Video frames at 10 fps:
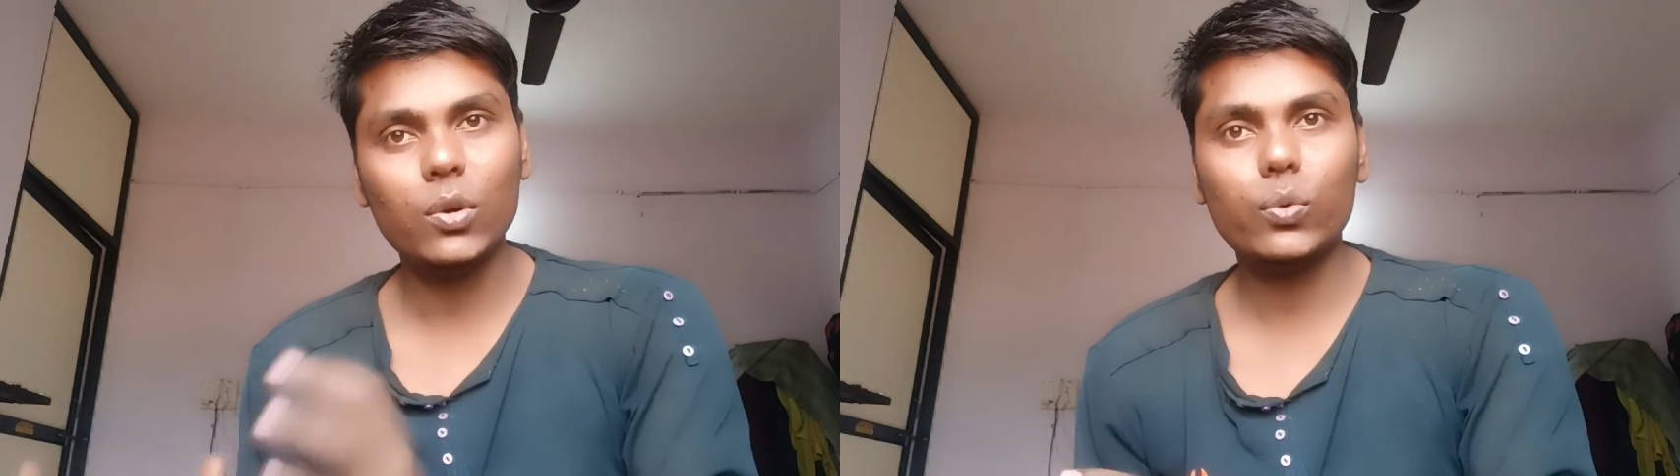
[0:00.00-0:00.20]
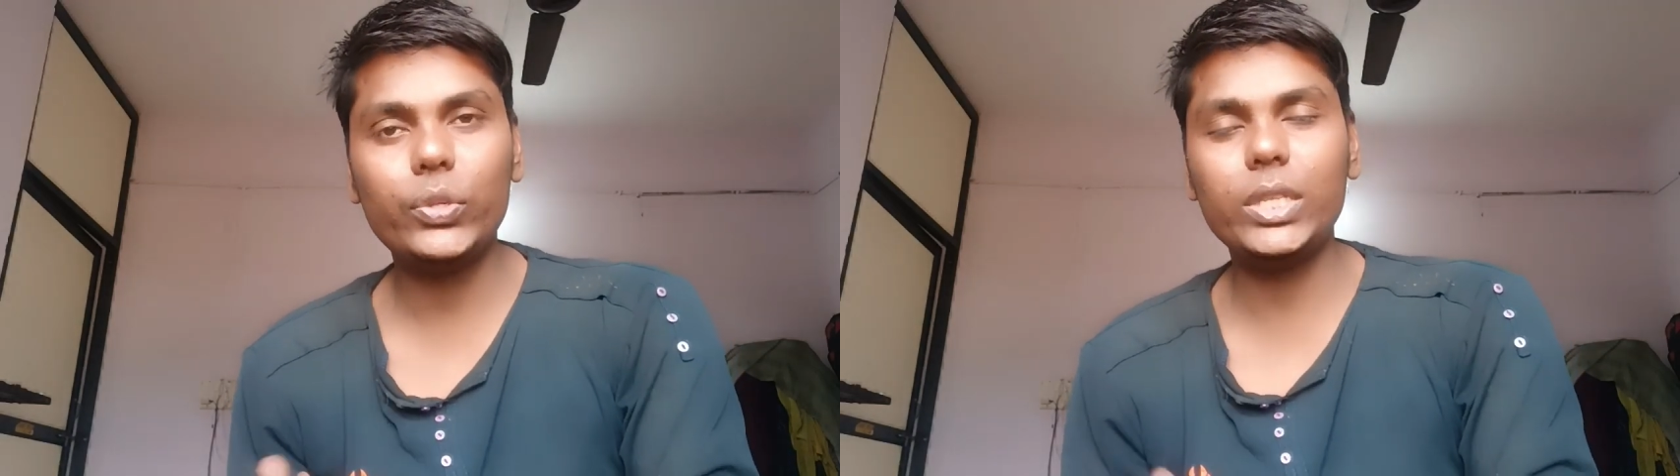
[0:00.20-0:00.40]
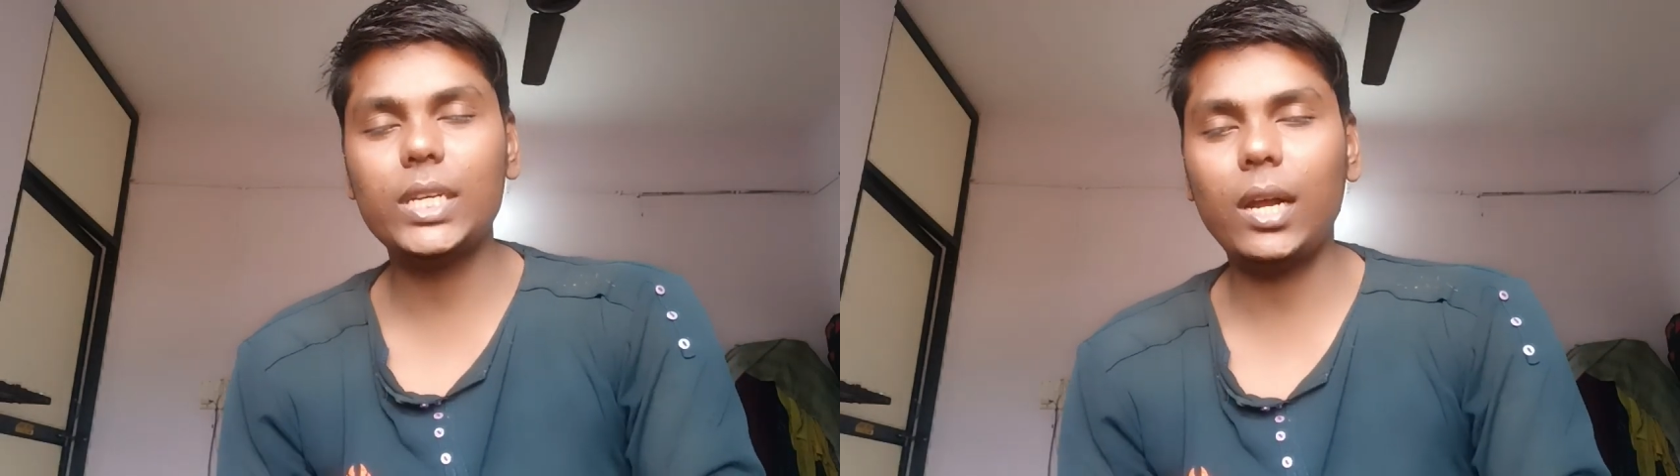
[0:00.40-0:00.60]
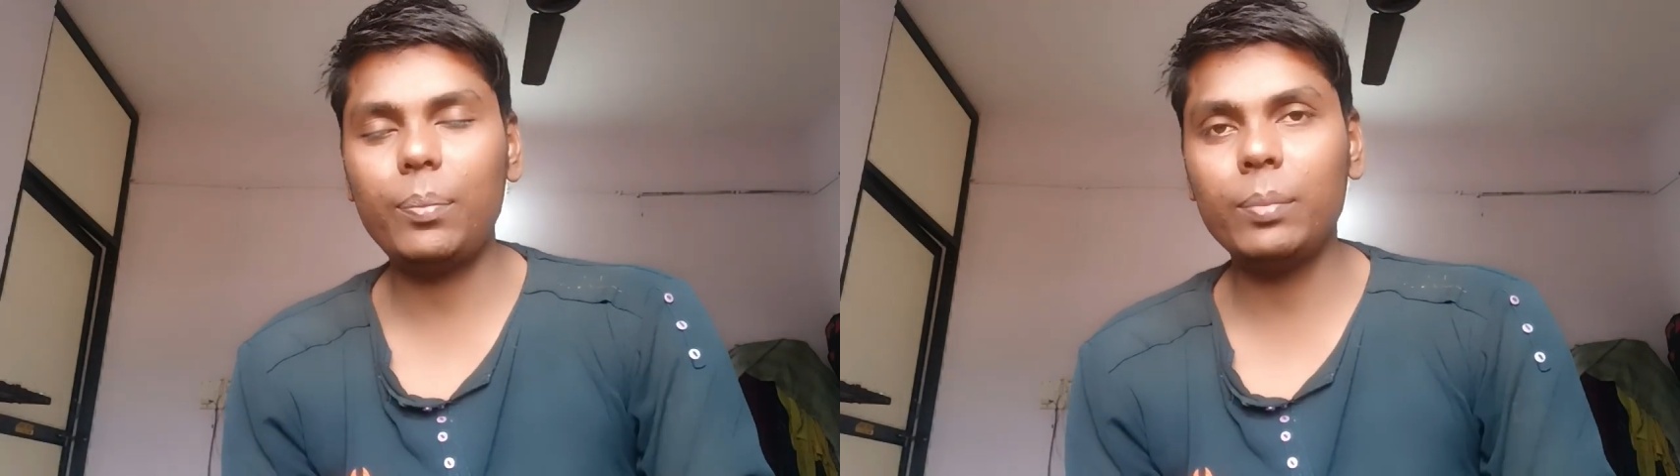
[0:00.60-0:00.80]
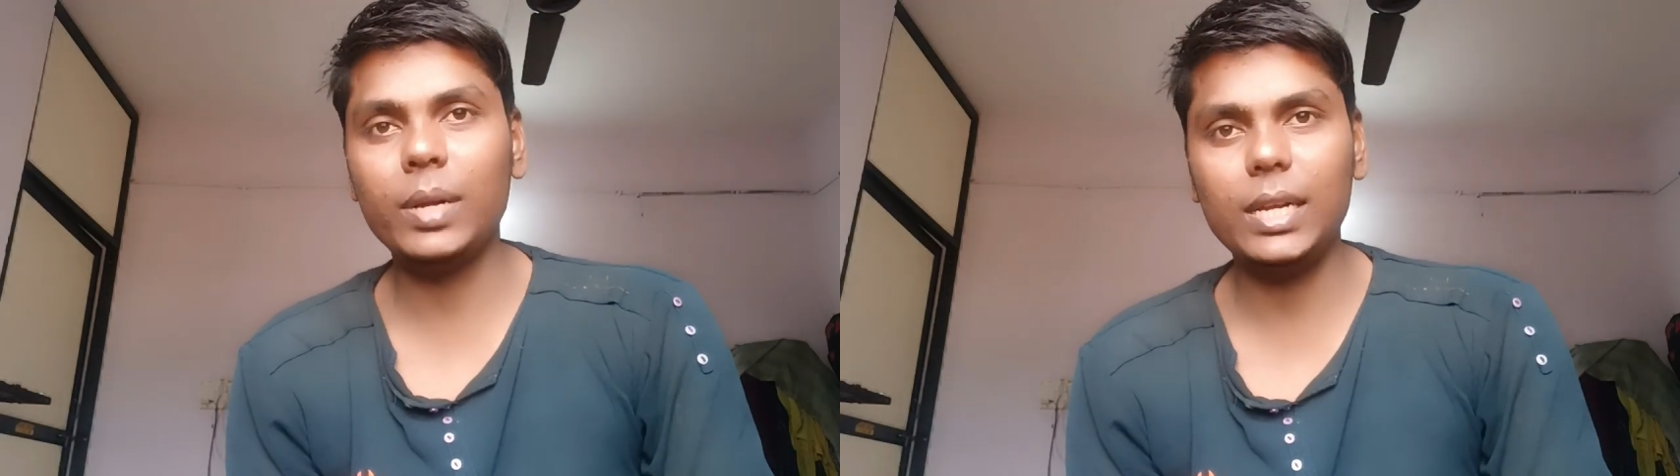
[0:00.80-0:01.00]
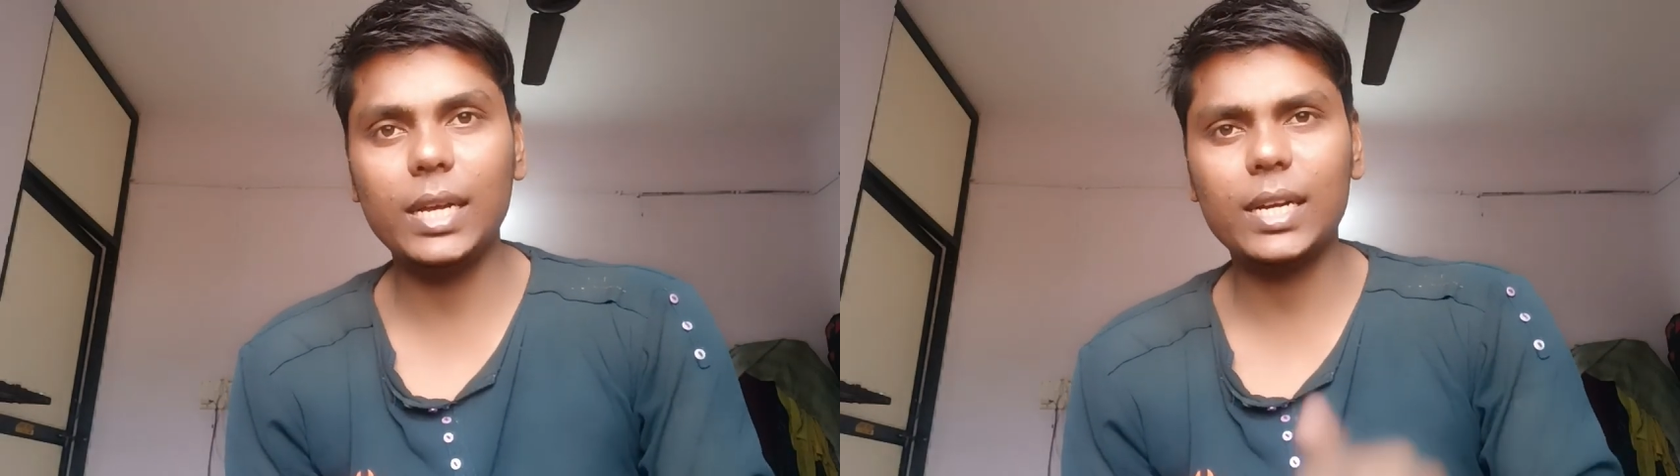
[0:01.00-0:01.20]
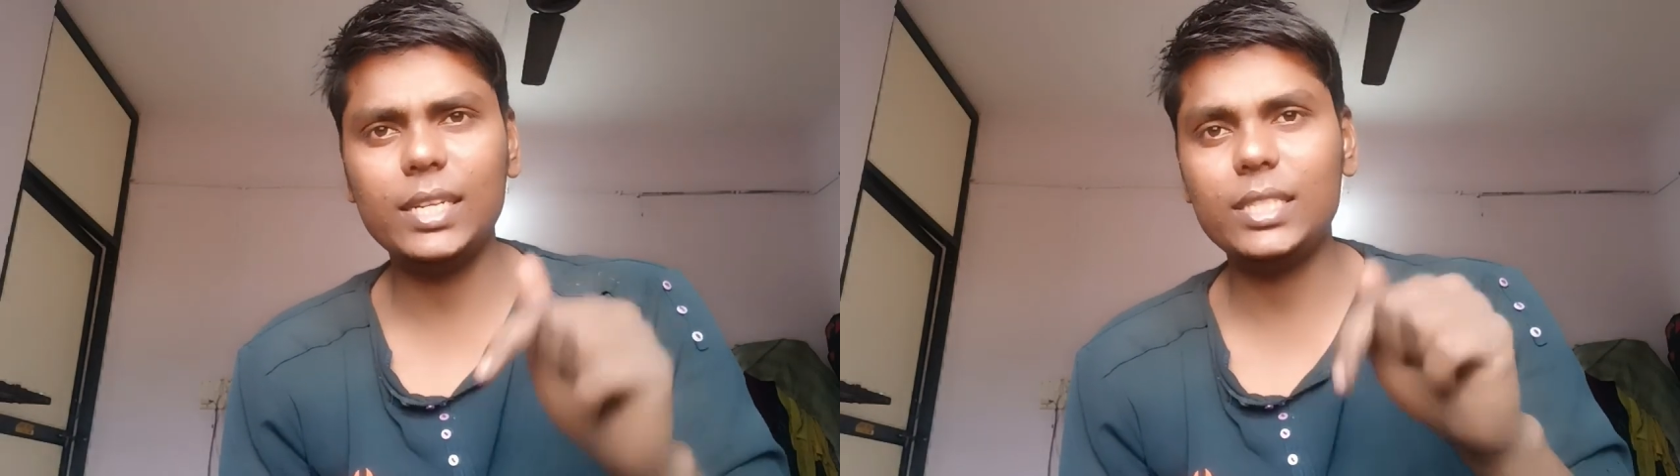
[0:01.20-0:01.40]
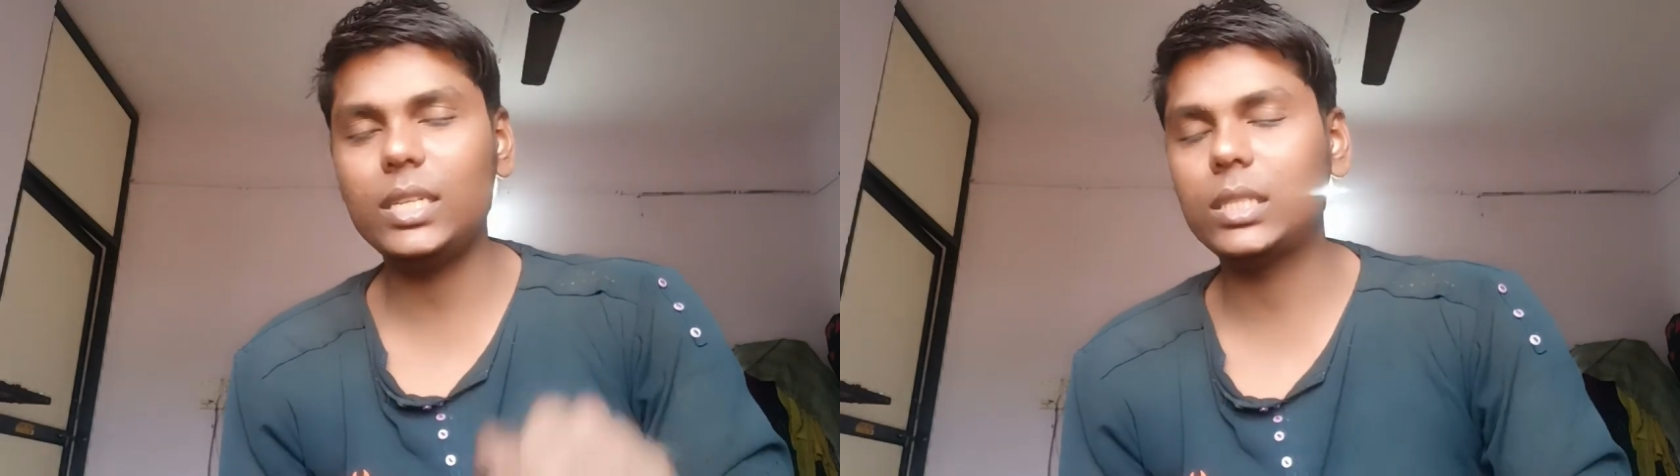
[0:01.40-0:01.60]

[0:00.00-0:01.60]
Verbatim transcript: उसी चैनल पे मिल जाएगा नीचे